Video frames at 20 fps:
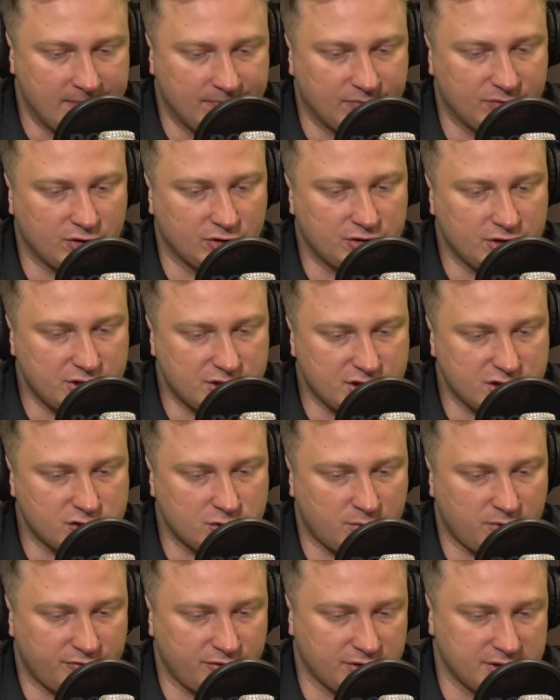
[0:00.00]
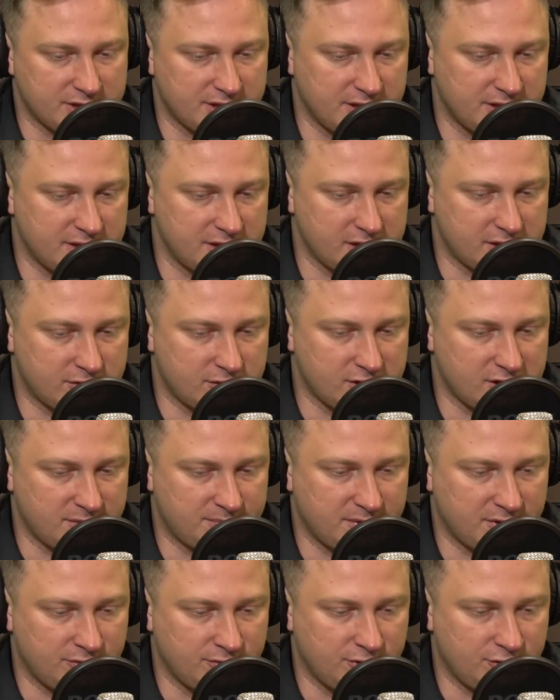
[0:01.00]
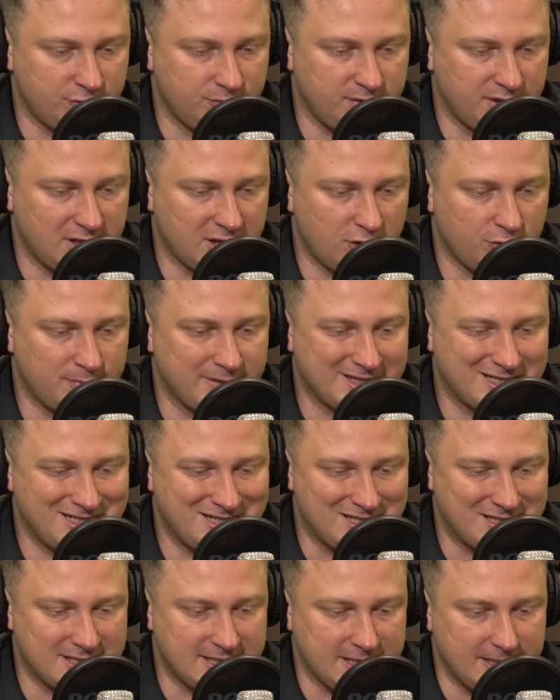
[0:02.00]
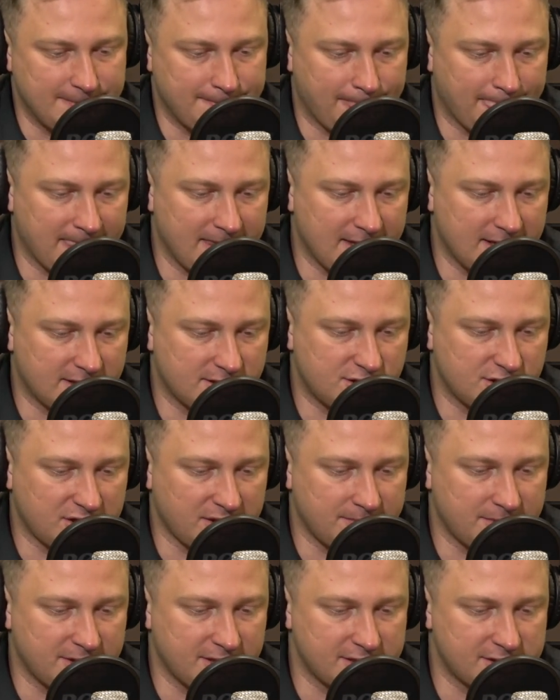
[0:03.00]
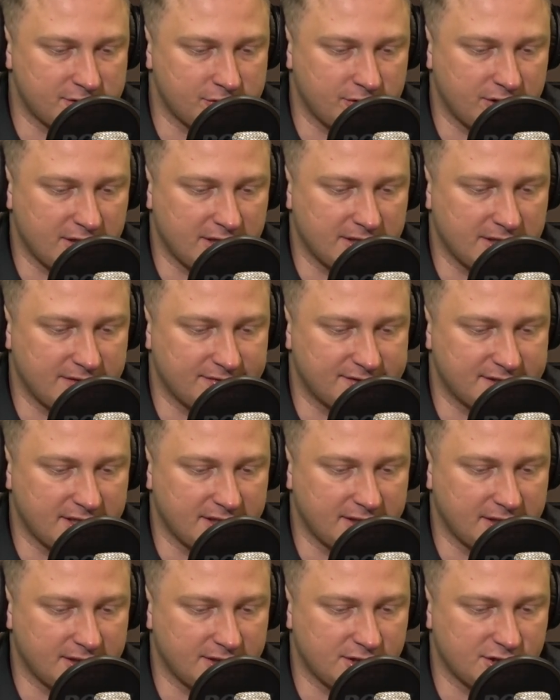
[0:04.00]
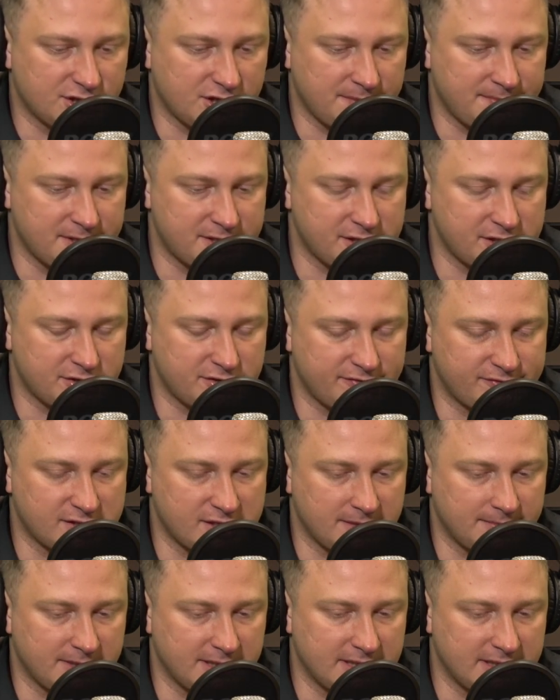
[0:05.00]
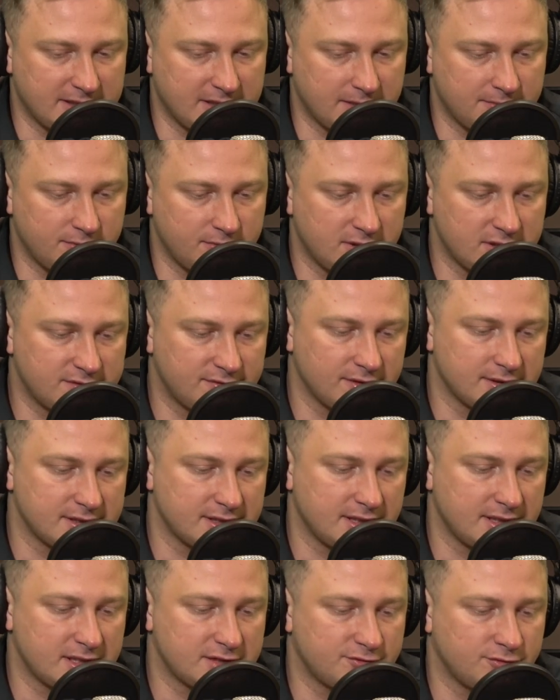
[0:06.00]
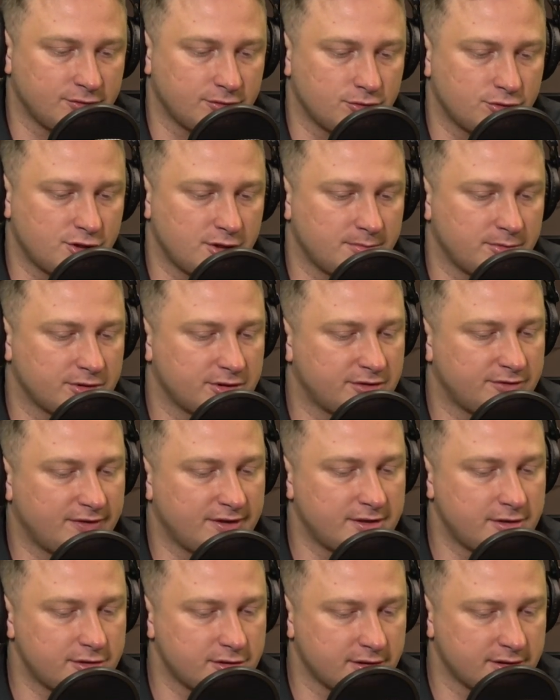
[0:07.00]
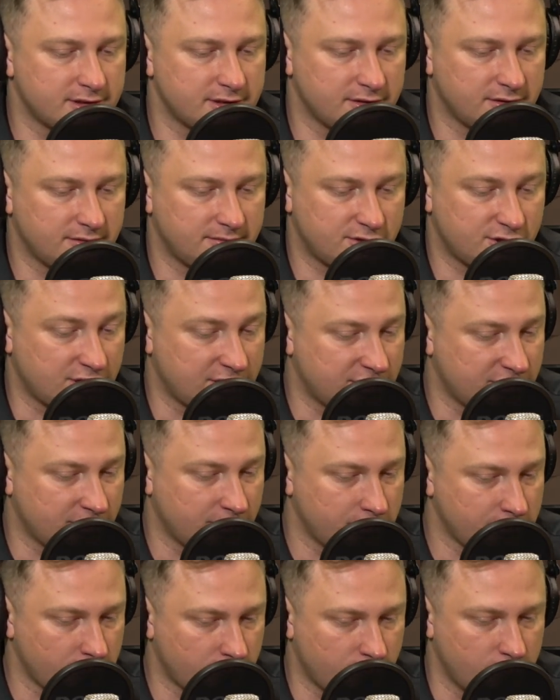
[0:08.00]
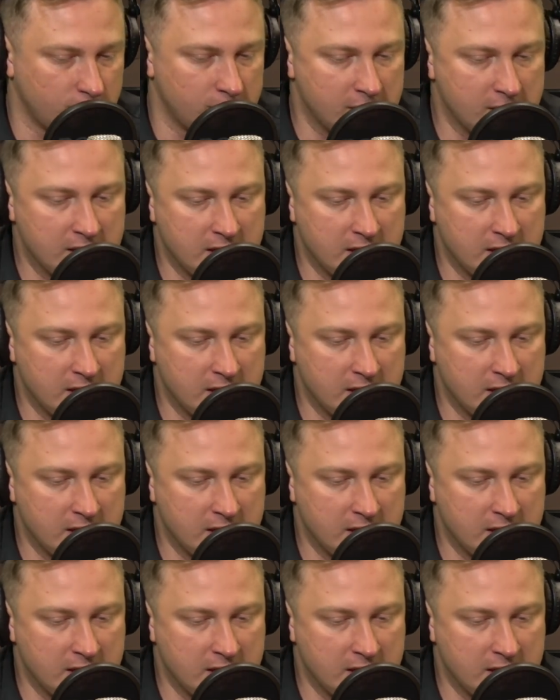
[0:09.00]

Dotychczas obowiązki dyrektora pełnił Michał Bedlicki. Jak czytamy na stronie NFZ, Agnieszka Pietraszewska-Macheta była związana z funduszem od 2003 roku.